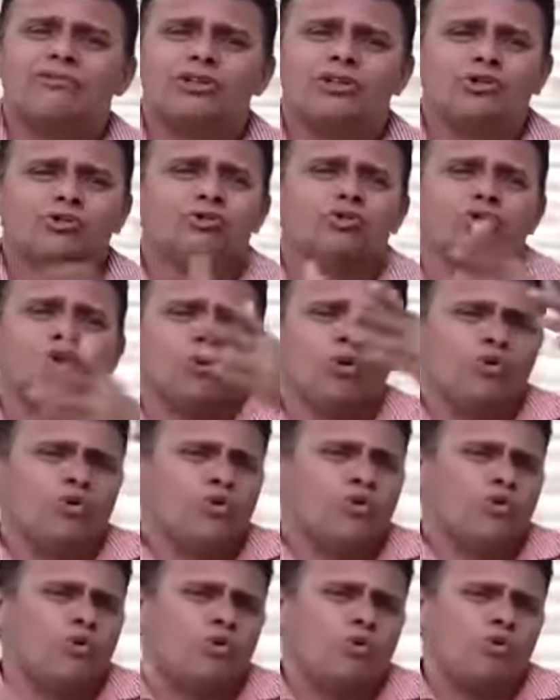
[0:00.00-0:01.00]
que
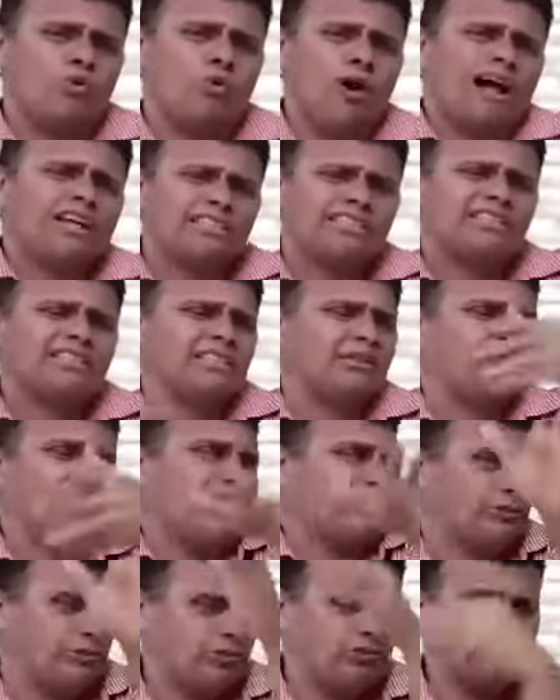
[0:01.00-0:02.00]
durou quase
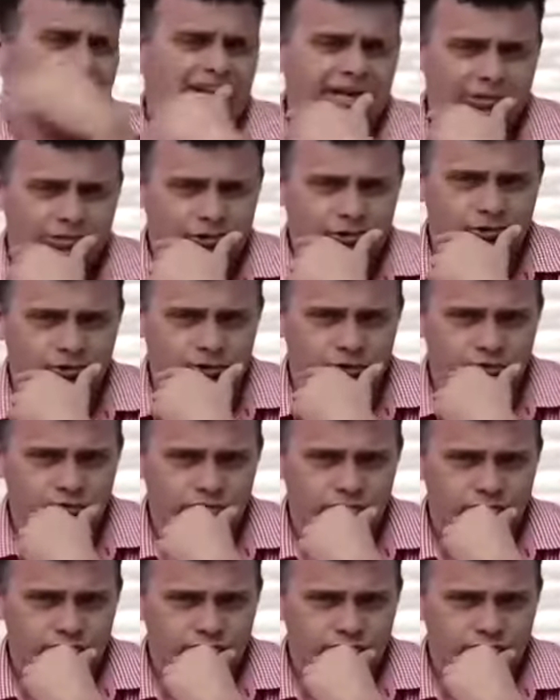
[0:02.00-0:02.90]
quatro séculos.